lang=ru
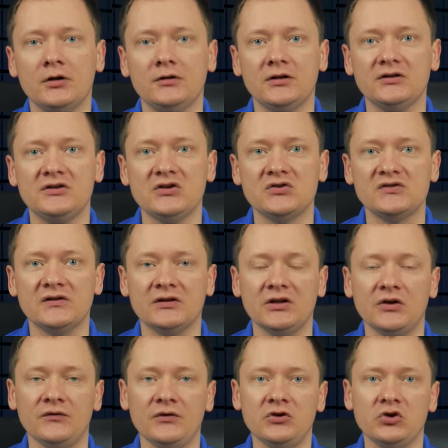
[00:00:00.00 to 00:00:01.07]
Надеюсь
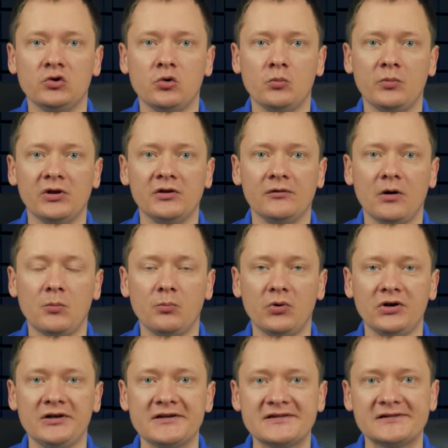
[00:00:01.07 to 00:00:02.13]
данное видео было вам
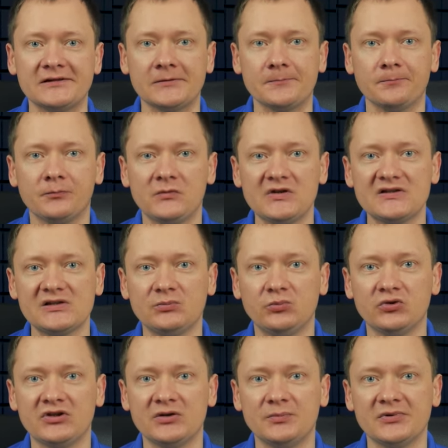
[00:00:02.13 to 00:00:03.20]
полезно. Не
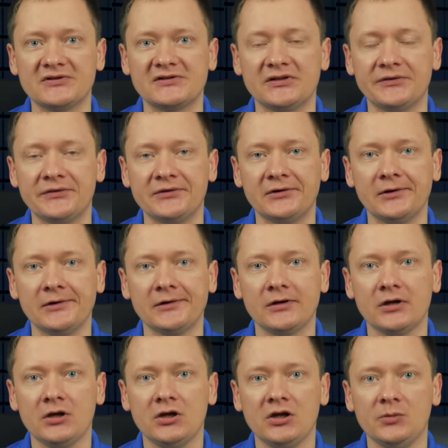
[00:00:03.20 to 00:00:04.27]
забудьте поставить лайк
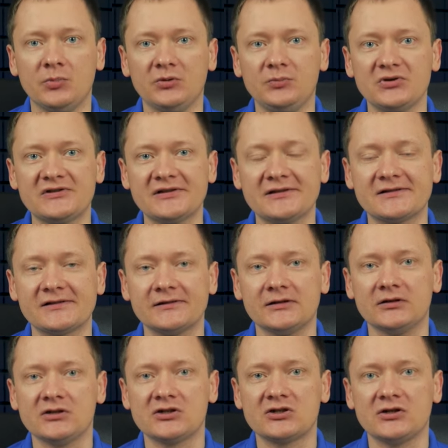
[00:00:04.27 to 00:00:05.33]
и подписаться на
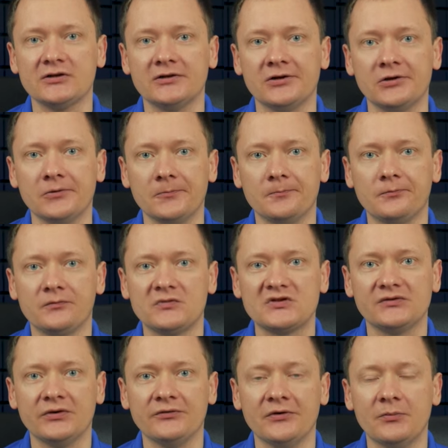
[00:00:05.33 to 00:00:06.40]
наш канал.
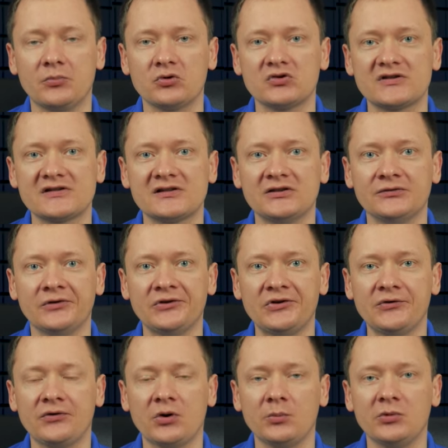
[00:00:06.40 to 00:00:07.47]
Свои вопросы задавайте
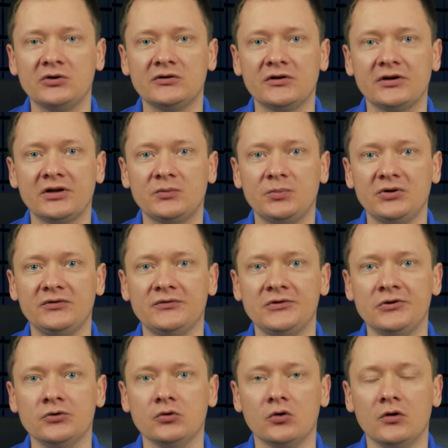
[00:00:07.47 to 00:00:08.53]
в комментариях под
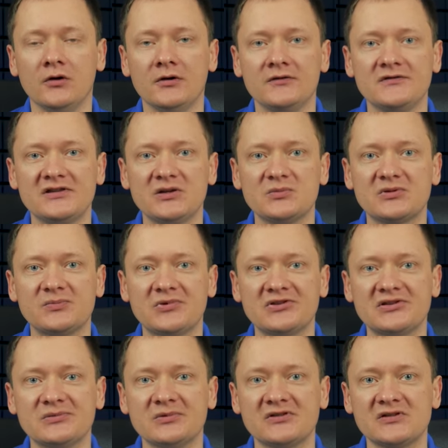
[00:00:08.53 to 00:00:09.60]
видео. Всем
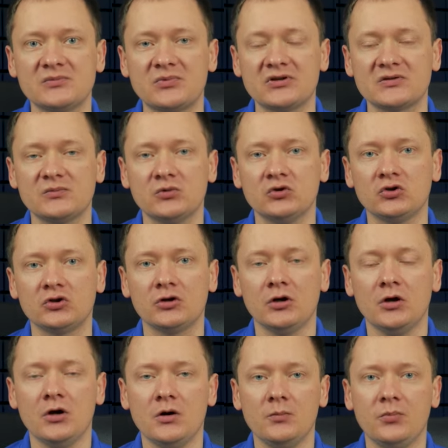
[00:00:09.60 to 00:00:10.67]
спасибо за просмотр.
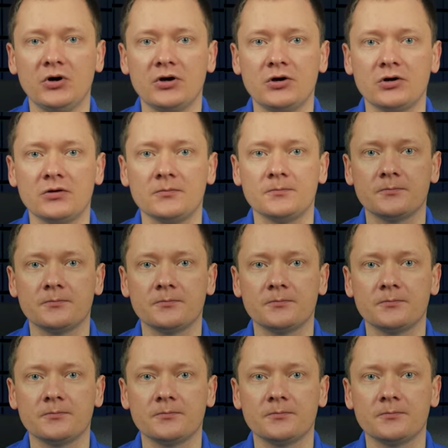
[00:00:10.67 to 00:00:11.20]
Пока.